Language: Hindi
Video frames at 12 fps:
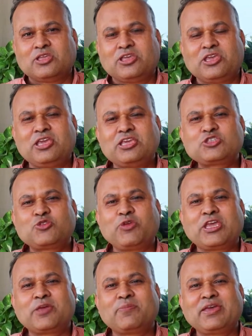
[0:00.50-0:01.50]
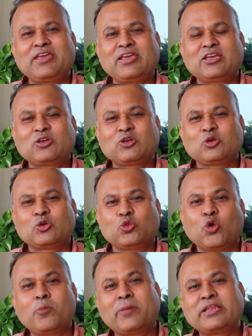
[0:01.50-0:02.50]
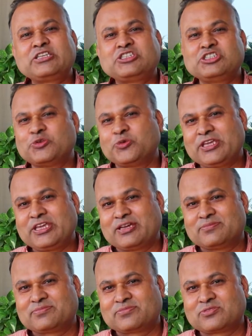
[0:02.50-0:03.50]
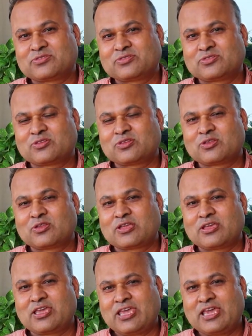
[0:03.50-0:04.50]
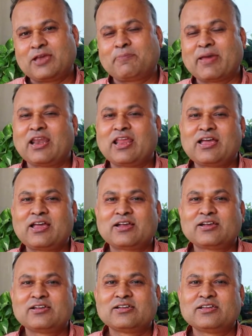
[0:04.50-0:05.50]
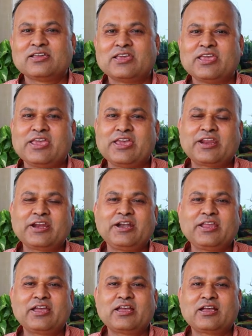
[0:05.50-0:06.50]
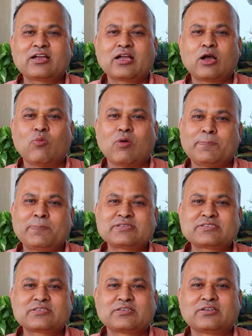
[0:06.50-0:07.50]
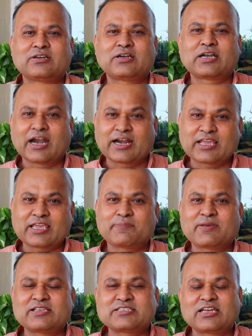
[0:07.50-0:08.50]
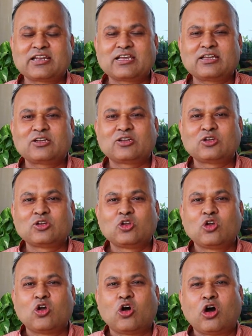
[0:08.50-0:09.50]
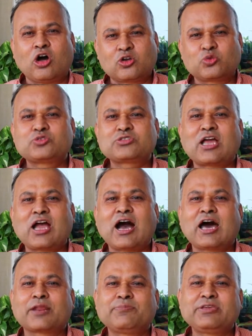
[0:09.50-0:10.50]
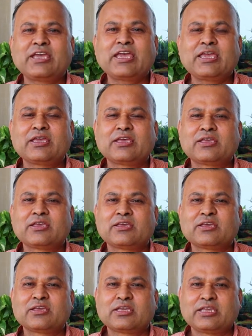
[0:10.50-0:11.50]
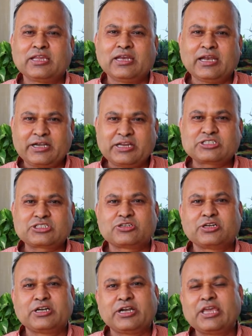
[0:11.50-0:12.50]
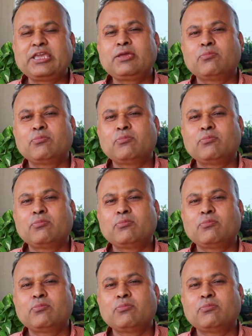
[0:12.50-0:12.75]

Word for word: इस वीक में दो बड़ी चीज हुई है एक पहला एयर इंडिया का वापस टाटा के पास जाना और दूसरा आरबीआई की लेटेस्ट नई